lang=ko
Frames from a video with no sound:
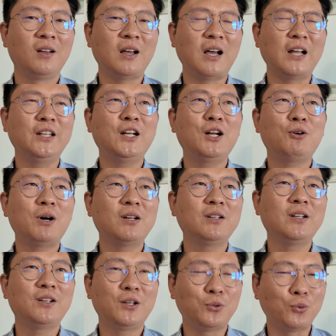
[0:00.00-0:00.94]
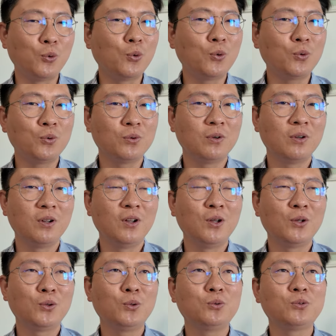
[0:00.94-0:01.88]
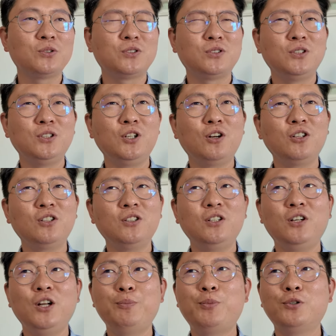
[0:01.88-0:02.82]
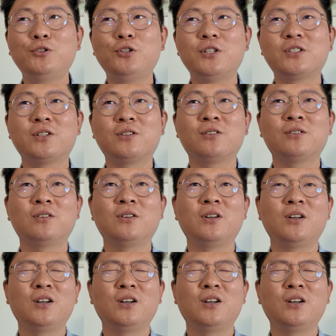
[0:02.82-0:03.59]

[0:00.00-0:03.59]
아니라고 하는데 그렇게 돌고, 또 이런 리플들이 있어요.